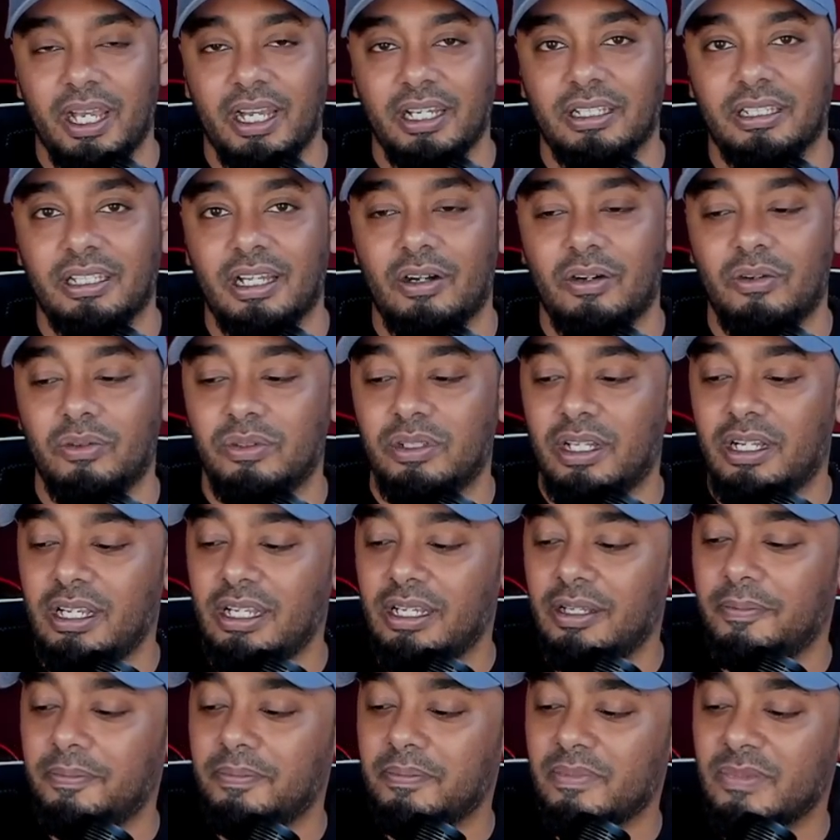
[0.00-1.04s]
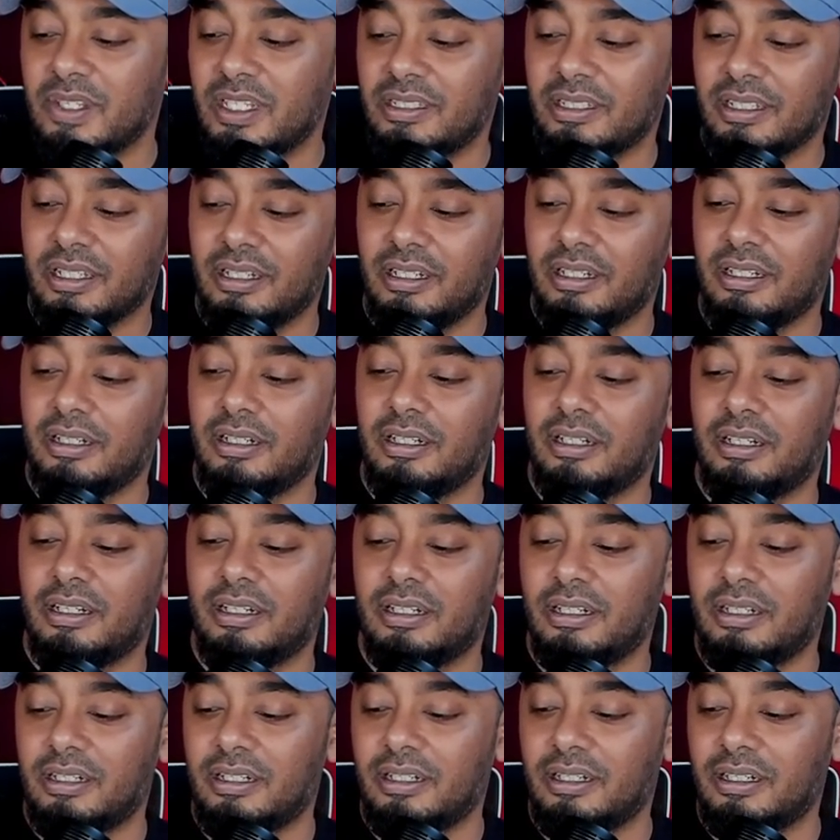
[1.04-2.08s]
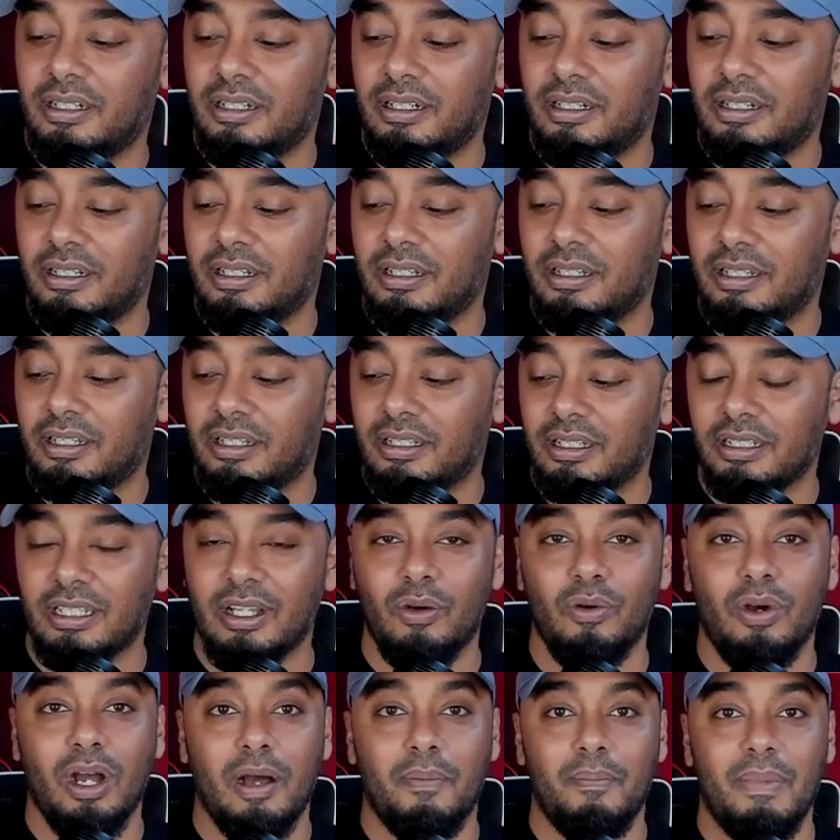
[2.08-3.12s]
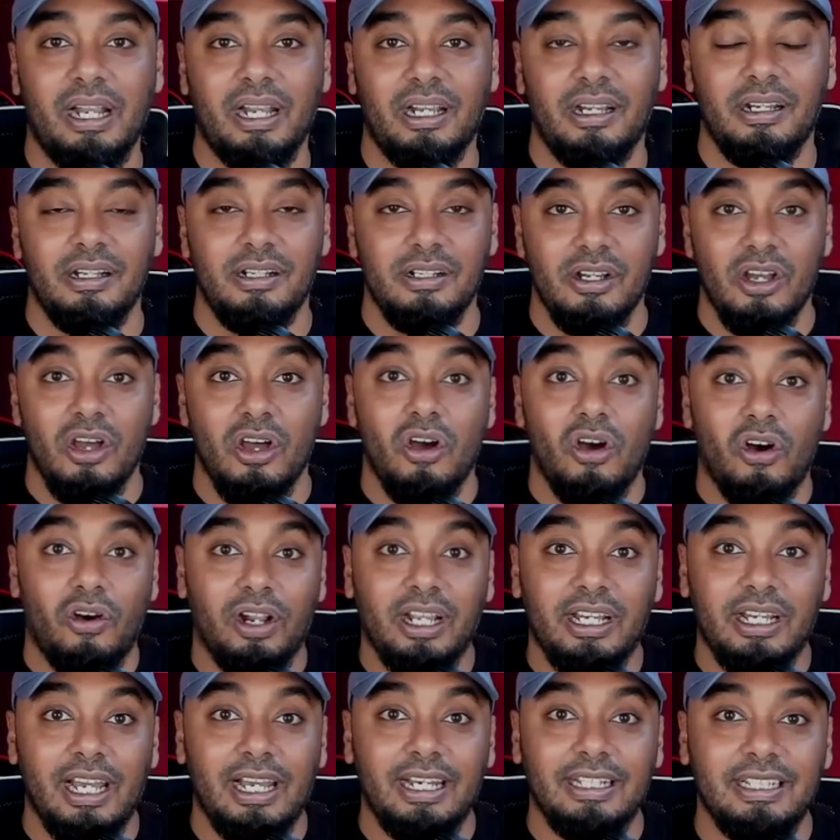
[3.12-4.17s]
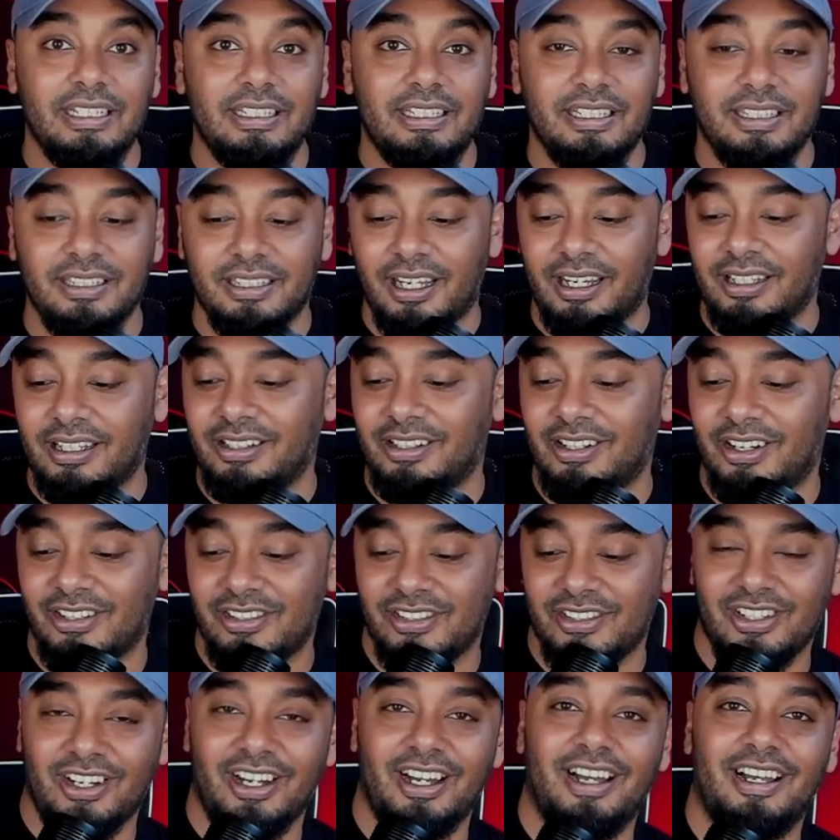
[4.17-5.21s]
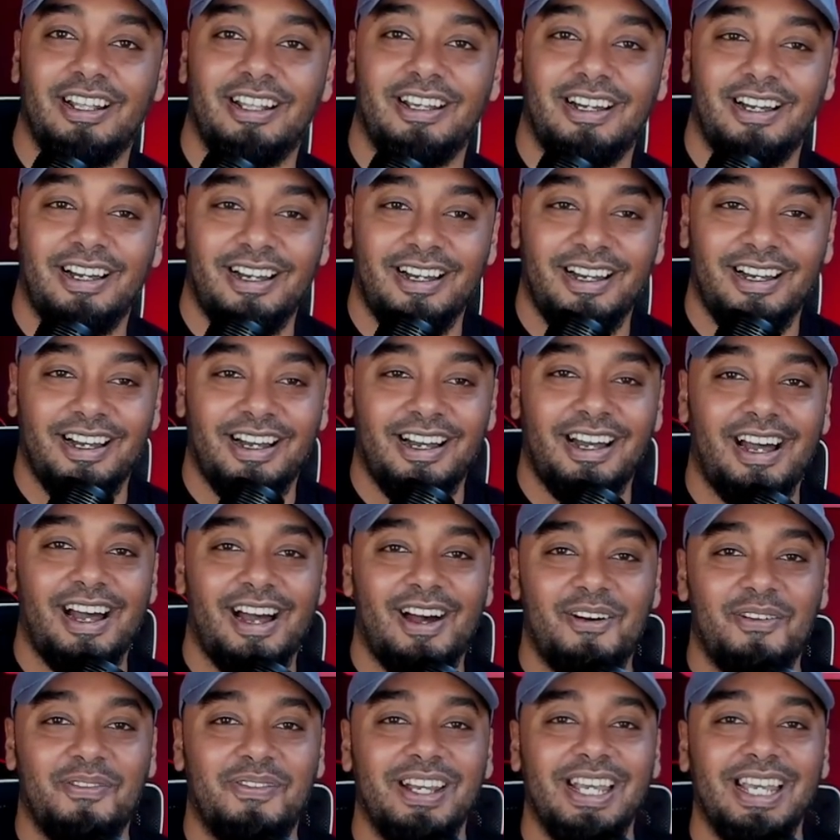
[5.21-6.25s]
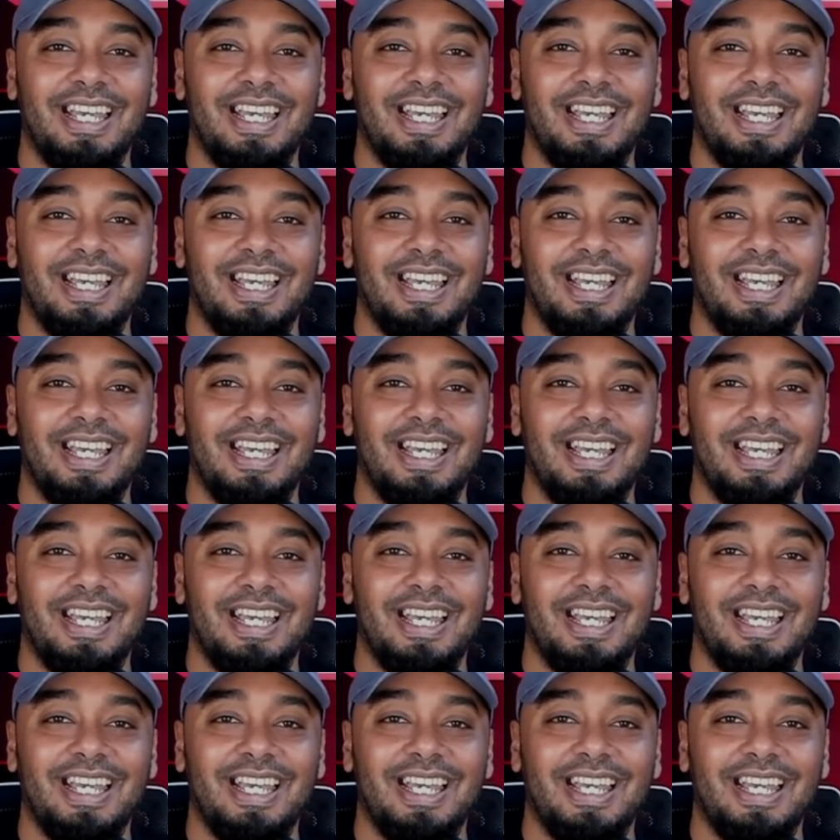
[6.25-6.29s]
kita tahu. Jadi uh, kita tahu kabar orang yang kita cintai. Ya salam